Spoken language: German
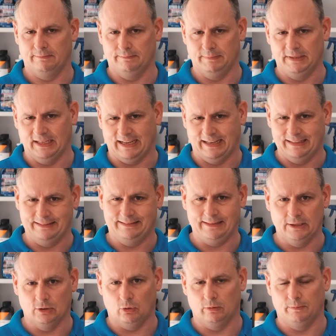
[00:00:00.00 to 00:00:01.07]

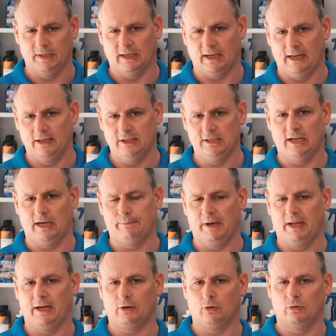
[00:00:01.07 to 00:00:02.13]
Mineralisierung, mineralische
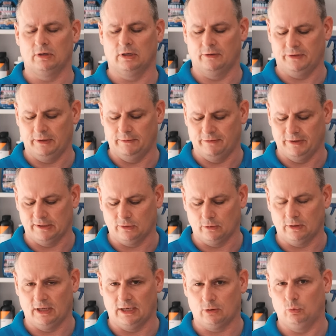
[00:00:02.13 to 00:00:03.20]
Ablagerungen auf dem
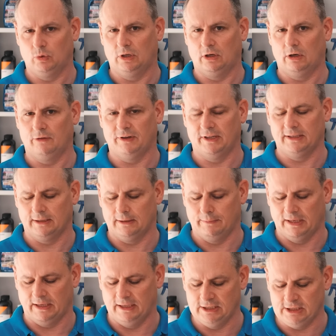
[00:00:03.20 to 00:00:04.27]
Fahrzeuglack oder auch auf anderen
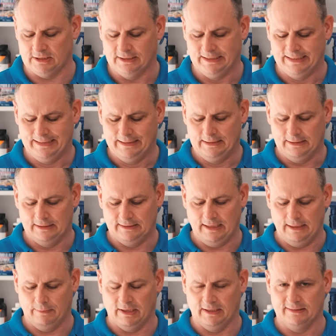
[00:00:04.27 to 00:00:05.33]
Bereichen ein
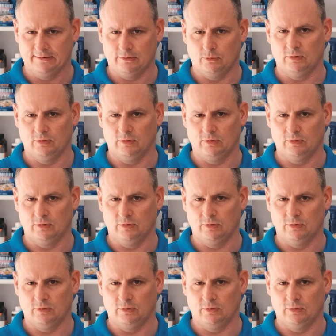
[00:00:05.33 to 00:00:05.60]
Thema ist.